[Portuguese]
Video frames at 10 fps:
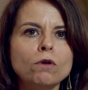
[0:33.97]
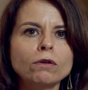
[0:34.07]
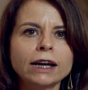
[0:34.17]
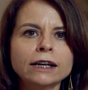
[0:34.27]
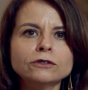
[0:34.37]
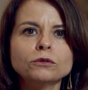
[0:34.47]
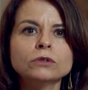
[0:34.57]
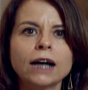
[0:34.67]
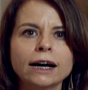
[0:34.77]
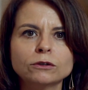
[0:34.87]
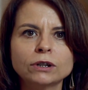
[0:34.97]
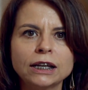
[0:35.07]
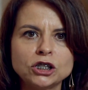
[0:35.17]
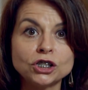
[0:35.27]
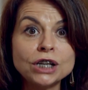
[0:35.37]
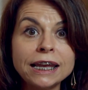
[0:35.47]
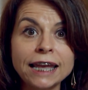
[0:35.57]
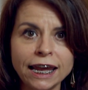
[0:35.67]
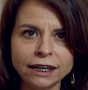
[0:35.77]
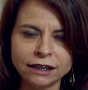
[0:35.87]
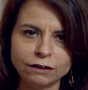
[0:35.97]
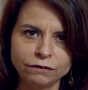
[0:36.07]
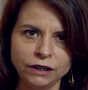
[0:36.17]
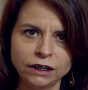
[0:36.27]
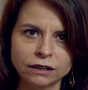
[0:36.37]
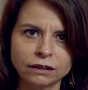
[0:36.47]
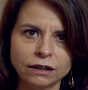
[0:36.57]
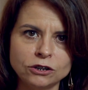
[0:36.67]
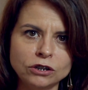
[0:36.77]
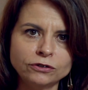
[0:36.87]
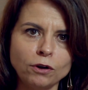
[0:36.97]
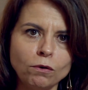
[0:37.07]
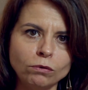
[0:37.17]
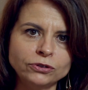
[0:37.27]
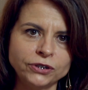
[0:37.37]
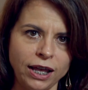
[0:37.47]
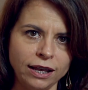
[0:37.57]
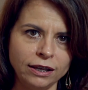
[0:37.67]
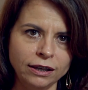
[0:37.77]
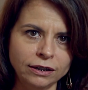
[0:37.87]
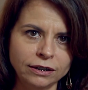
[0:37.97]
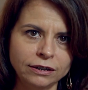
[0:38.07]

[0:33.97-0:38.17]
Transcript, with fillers: Qualquer resultado que a gente queira na vida, a gente só consegue